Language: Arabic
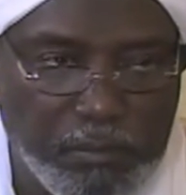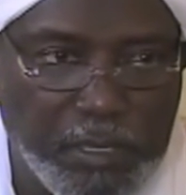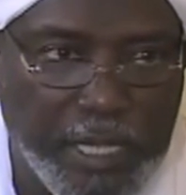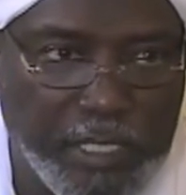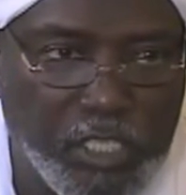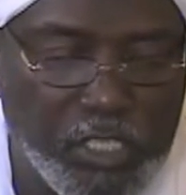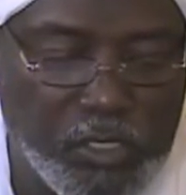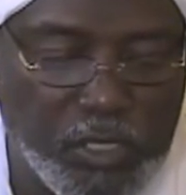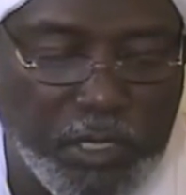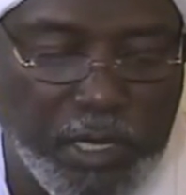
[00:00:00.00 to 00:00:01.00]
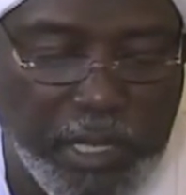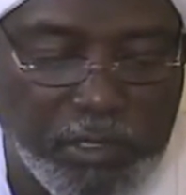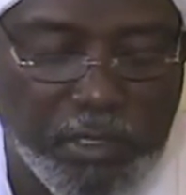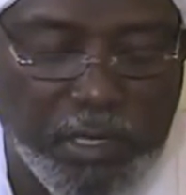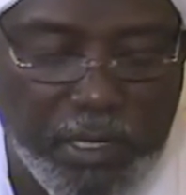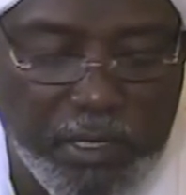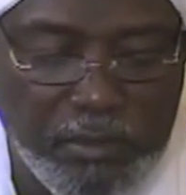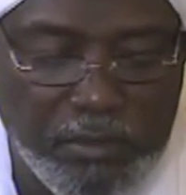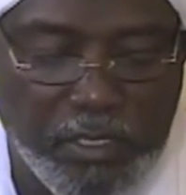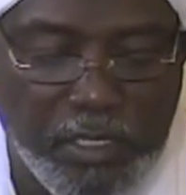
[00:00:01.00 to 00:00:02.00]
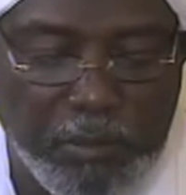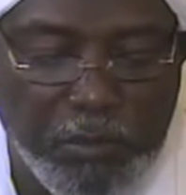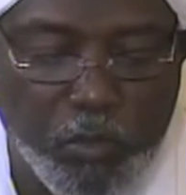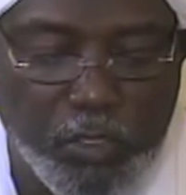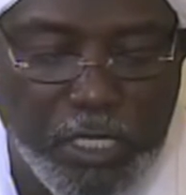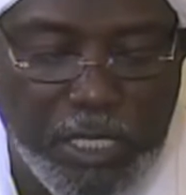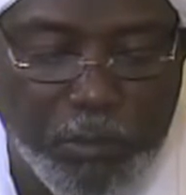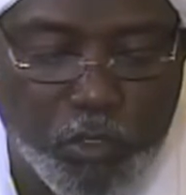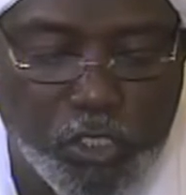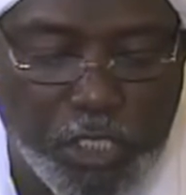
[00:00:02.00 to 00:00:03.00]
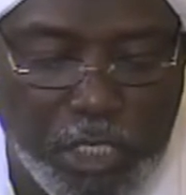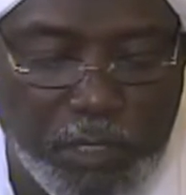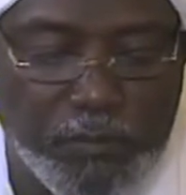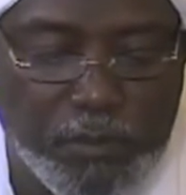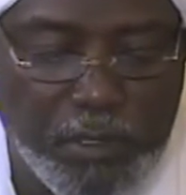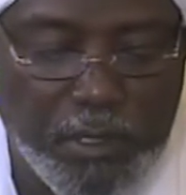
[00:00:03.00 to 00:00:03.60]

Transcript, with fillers: بهذه الذكرى العطرة ذكرى المولد النبوي الشريف